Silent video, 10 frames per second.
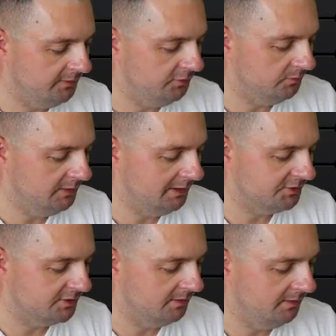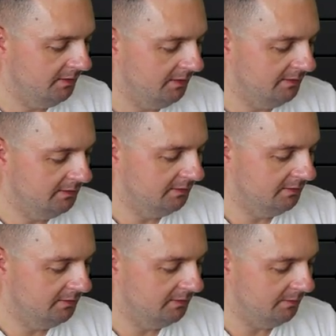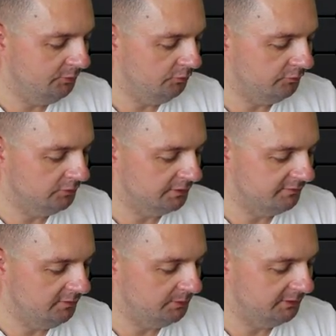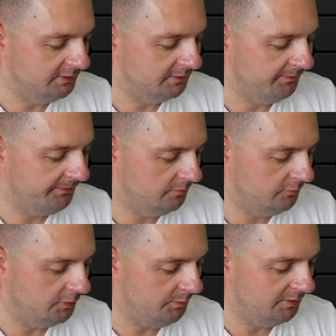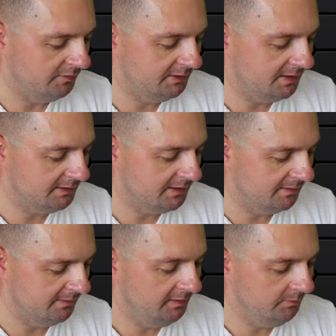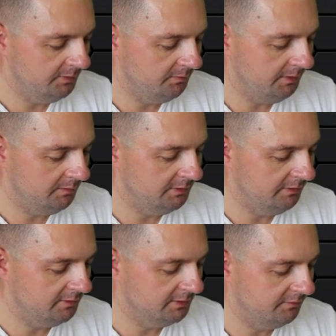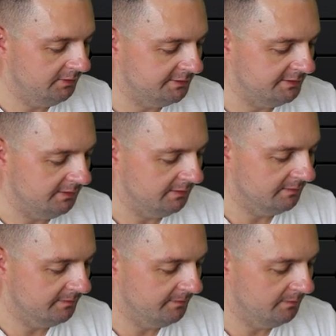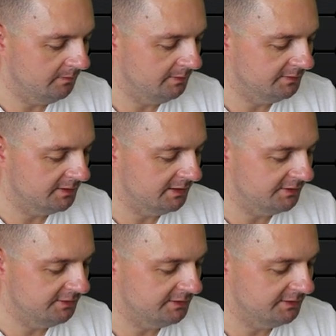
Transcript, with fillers: Идем дальше. Обдув у нас выполнен в форме квадрата и мы имеем 9 отверстий с каждой